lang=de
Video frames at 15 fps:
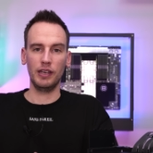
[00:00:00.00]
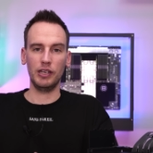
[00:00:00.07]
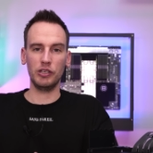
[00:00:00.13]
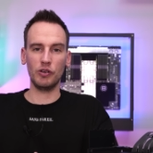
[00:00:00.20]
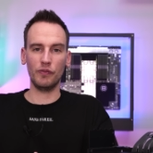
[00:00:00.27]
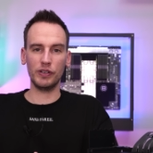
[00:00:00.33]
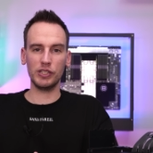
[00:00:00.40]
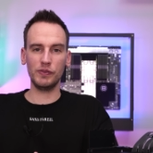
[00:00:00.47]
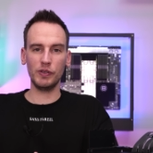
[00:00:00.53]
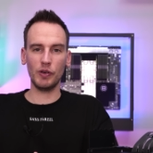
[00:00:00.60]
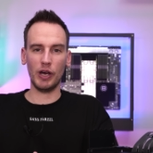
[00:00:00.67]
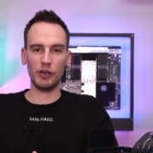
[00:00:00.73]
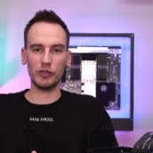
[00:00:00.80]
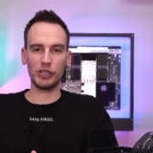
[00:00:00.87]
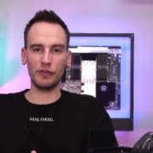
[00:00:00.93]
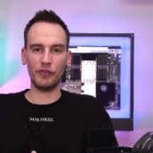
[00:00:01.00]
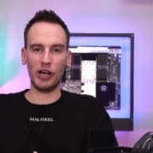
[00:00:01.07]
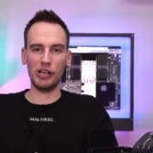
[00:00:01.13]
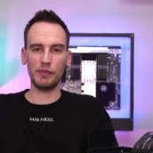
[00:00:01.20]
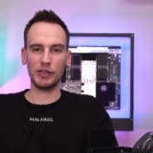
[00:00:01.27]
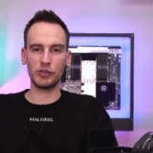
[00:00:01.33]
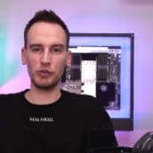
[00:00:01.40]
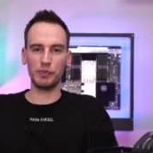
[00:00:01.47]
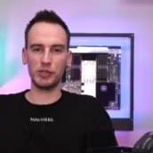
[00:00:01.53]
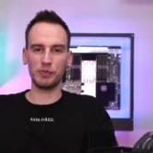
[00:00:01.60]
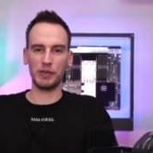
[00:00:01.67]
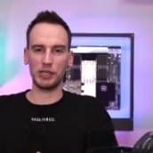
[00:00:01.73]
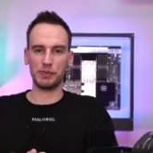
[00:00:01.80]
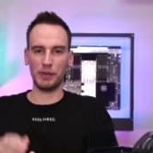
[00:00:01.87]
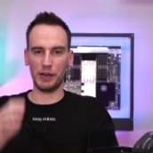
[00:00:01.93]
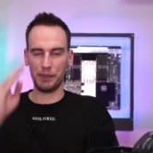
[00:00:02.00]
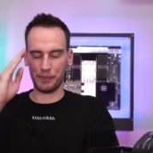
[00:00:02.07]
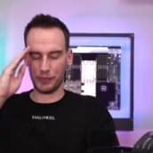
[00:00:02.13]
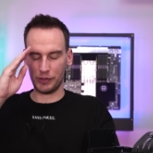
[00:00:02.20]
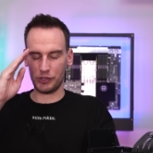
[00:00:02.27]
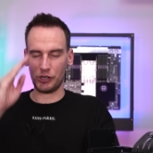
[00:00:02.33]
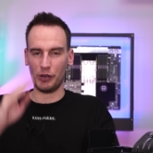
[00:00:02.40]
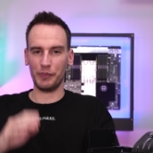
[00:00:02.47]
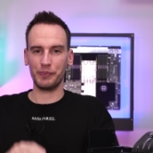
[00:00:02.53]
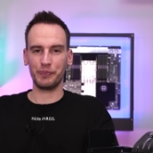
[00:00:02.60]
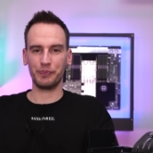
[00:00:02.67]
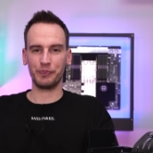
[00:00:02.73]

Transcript: Ich hoffe, das Video hat euch gefallen. Macht's gut, bis zum nächsten Mal. Ciao.